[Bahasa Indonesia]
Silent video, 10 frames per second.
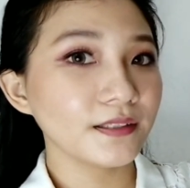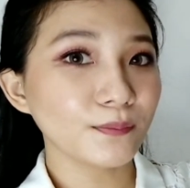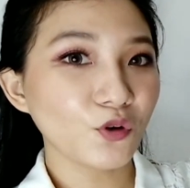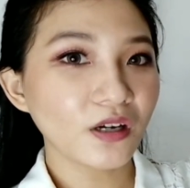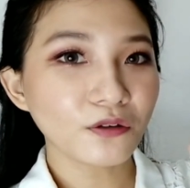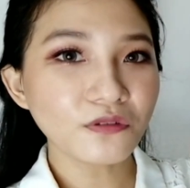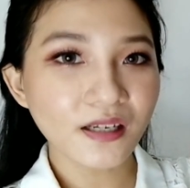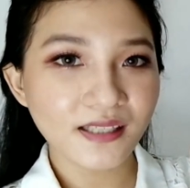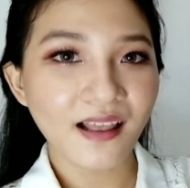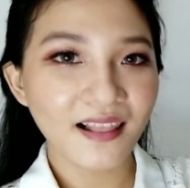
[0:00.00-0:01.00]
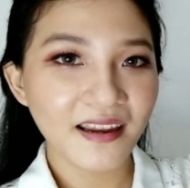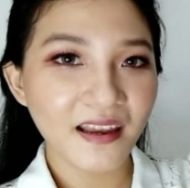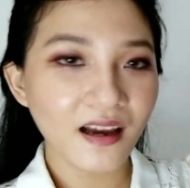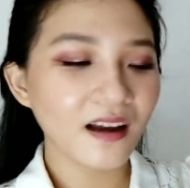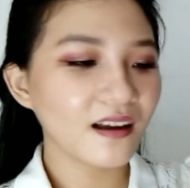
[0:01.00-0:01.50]
Semoga aku nggak salah
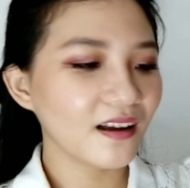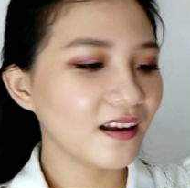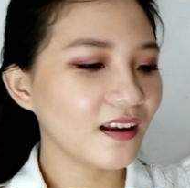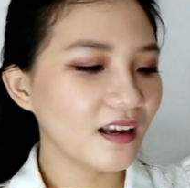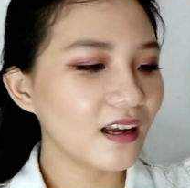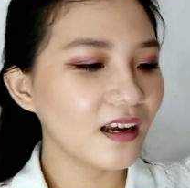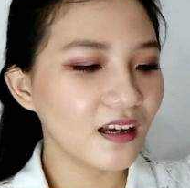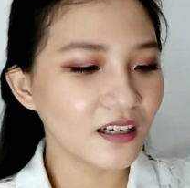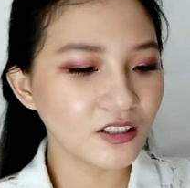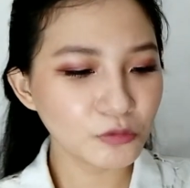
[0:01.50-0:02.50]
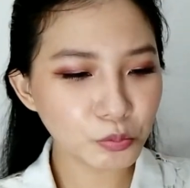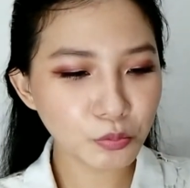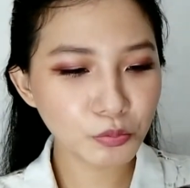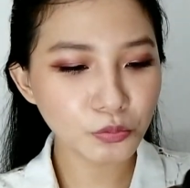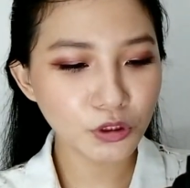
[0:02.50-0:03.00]
ya.
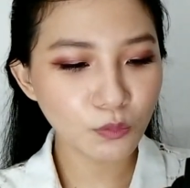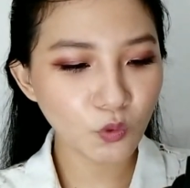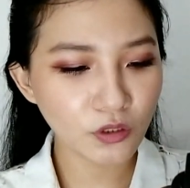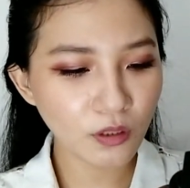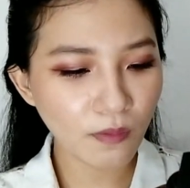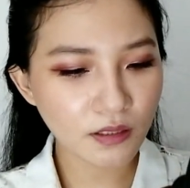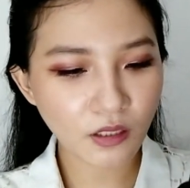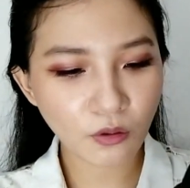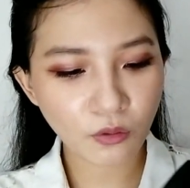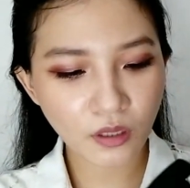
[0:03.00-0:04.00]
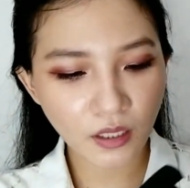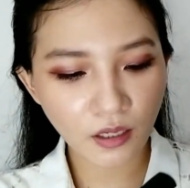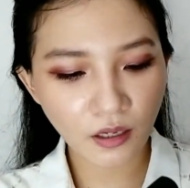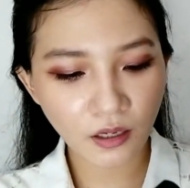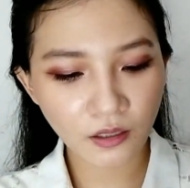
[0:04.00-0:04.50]
Hmm, semuanya bahasa
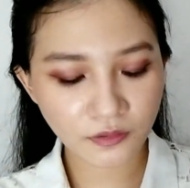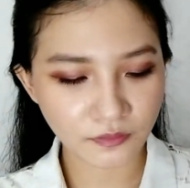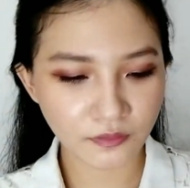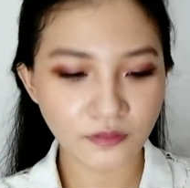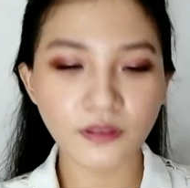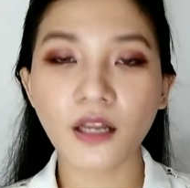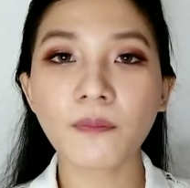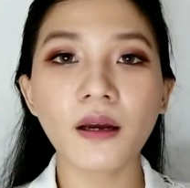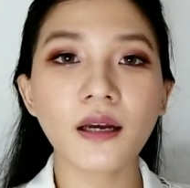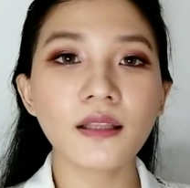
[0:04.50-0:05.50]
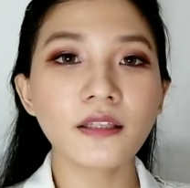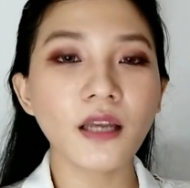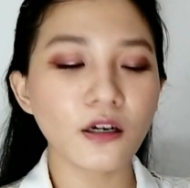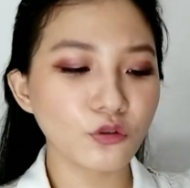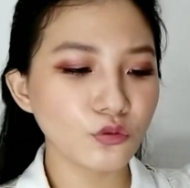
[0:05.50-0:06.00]
Korea. Ntar bakalan
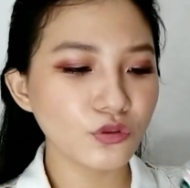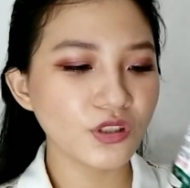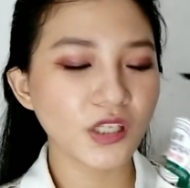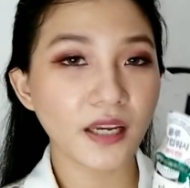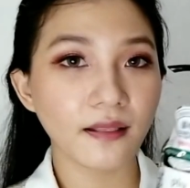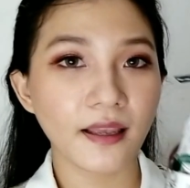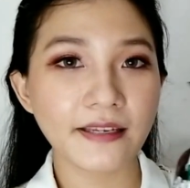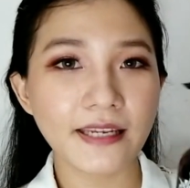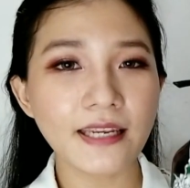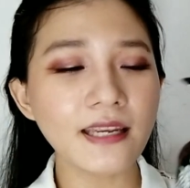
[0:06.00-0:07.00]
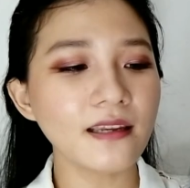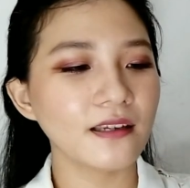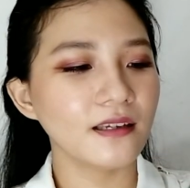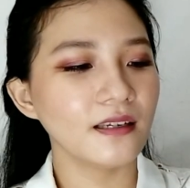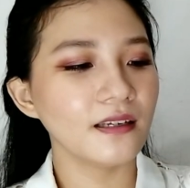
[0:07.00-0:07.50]
aku cek lagi
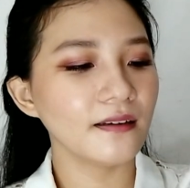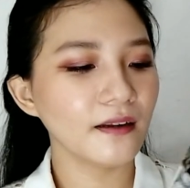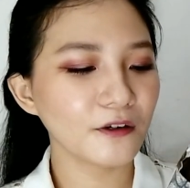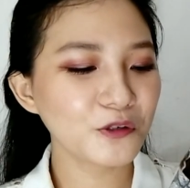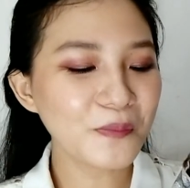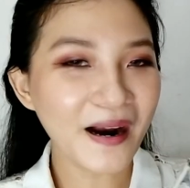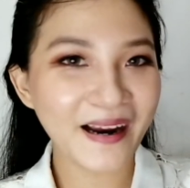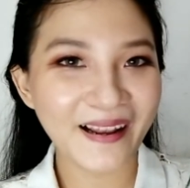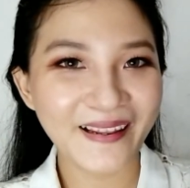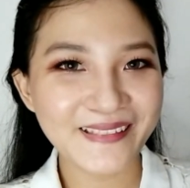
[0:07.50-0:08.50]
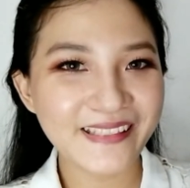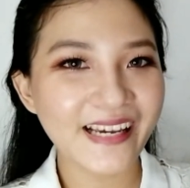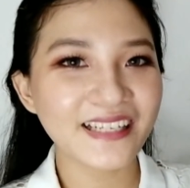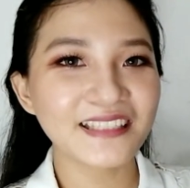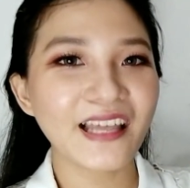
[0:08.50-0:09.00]
dan aku bakalan
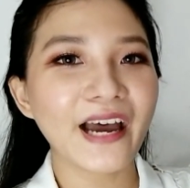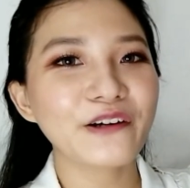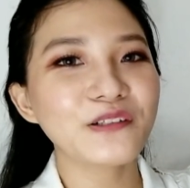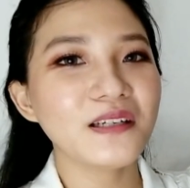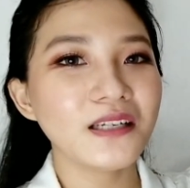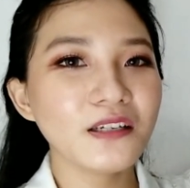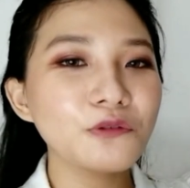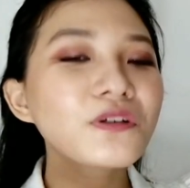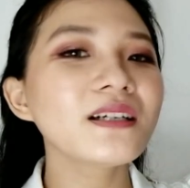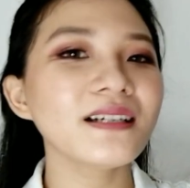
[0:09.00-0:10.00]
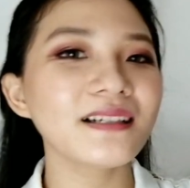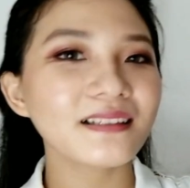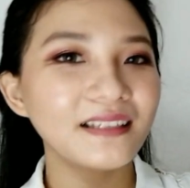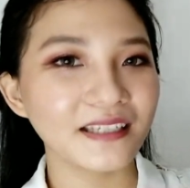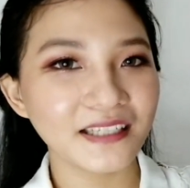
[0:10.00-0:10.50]
cari tahu di
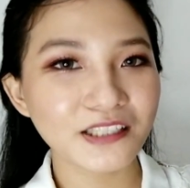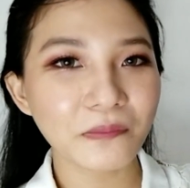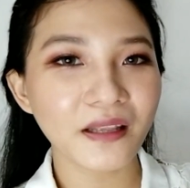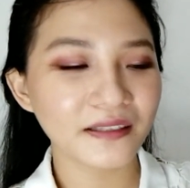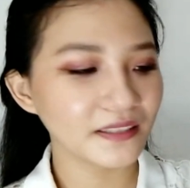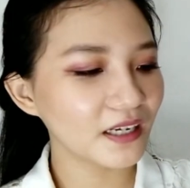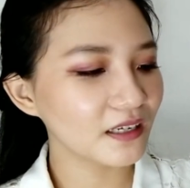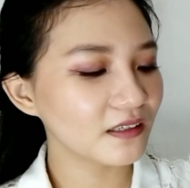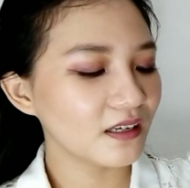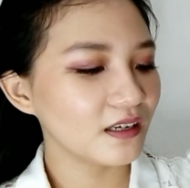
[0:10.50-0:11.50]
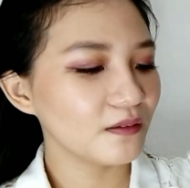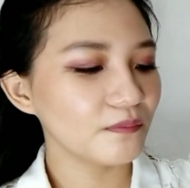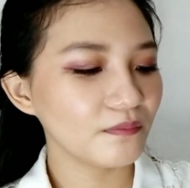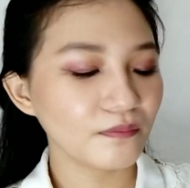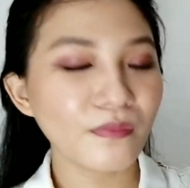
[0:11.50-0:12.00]
Google ini sebenarnya
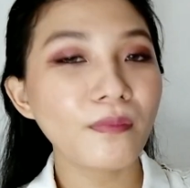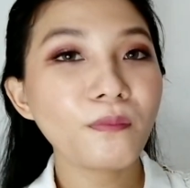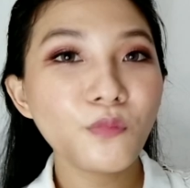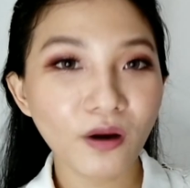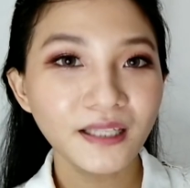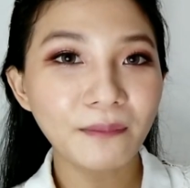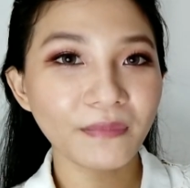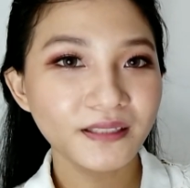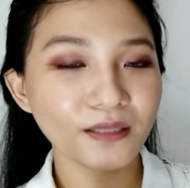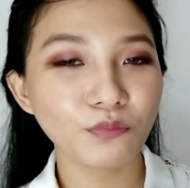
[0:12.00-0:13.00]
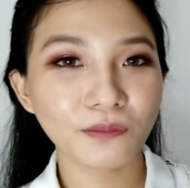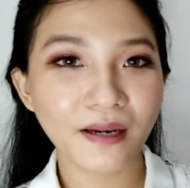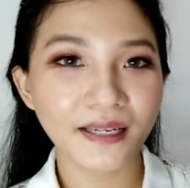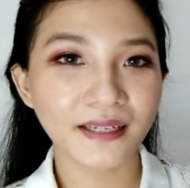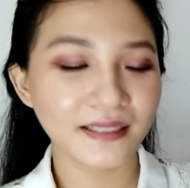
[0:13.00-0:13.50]
buat apa sih buat
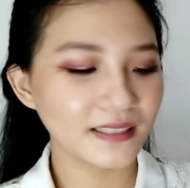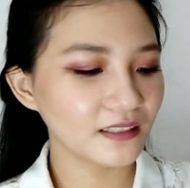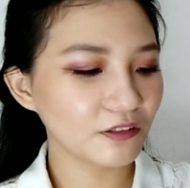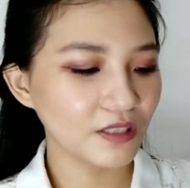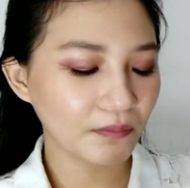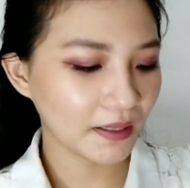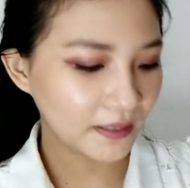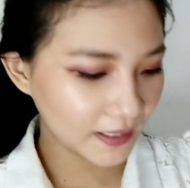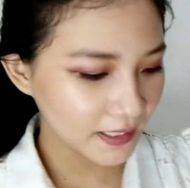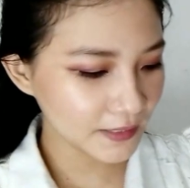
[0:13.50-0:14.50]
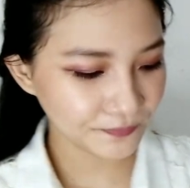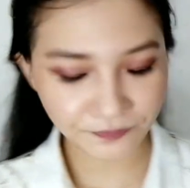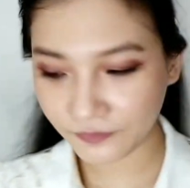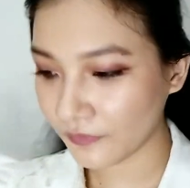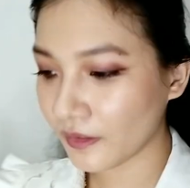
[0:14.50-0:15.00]
badan aja atau gimana.
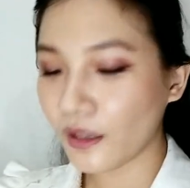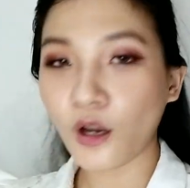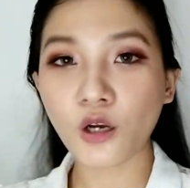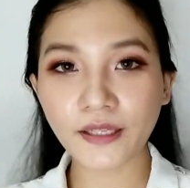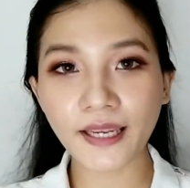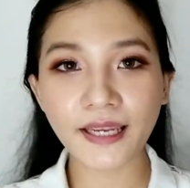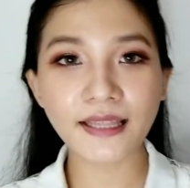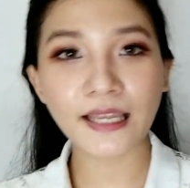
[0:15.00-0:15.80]
Oke,